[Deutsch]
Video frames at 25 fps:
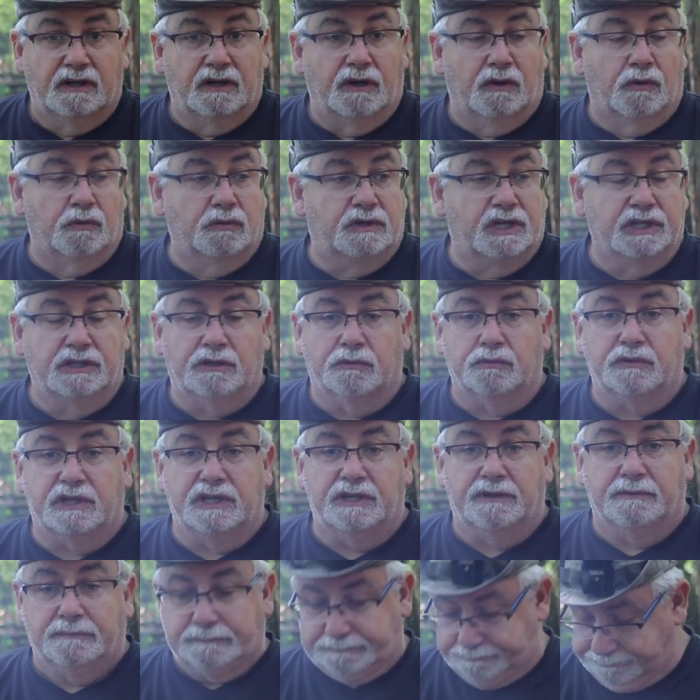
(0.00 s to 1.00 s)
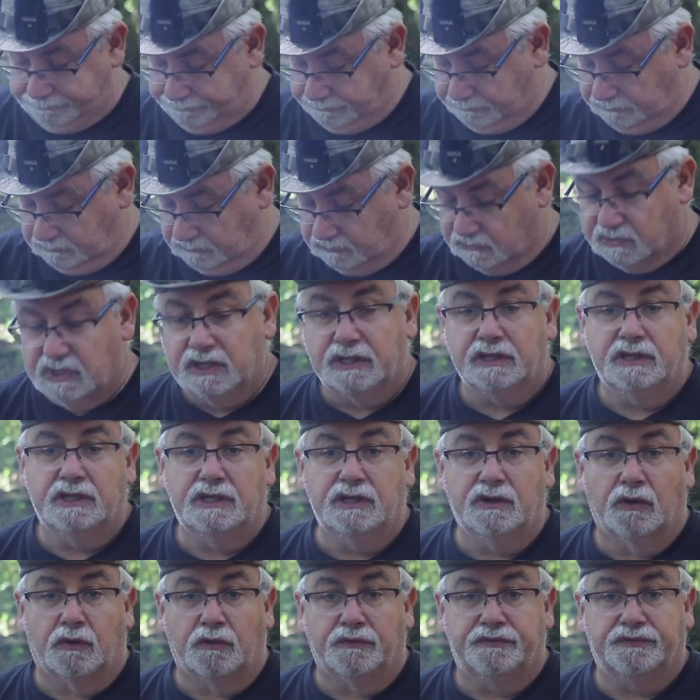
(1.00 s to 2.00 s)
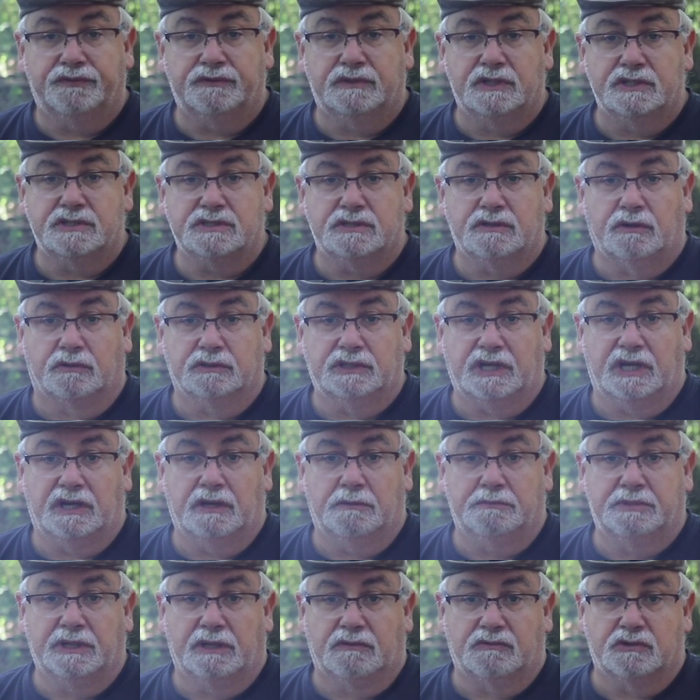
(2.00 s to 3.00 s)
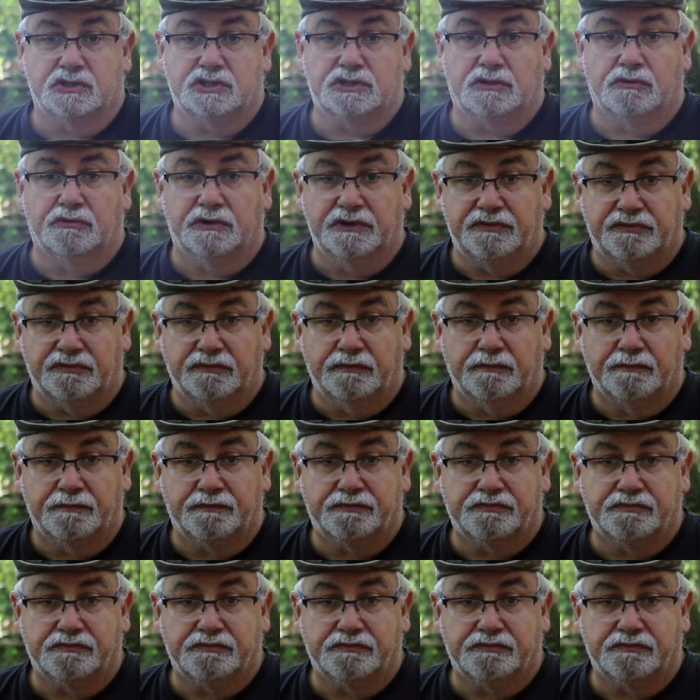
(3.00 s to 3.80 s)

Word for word: Okidoki. Ich hoffe, das hat euch ein bisschen was geholfen.